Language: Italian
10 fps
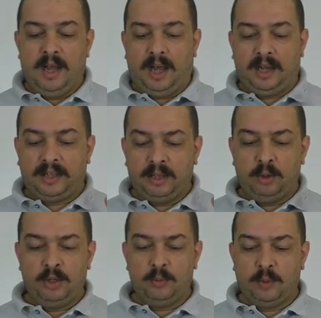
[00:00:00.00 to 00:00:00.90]
Alla
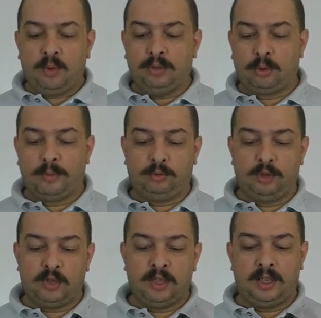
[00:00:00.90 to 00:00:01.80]
categoria numero 4 metto i
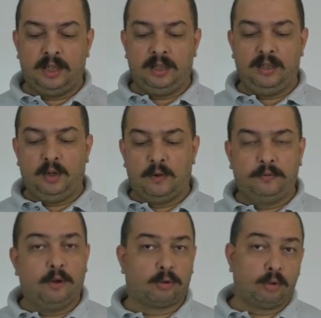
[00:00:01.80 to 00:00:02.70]
generi di
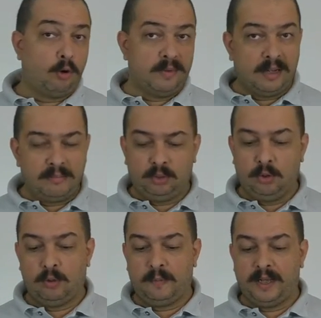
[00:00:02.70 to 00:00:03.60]
conforto come abiti o
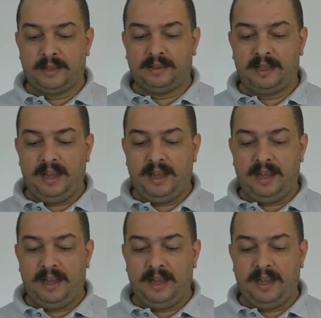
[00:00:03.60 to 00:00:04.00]
coperte,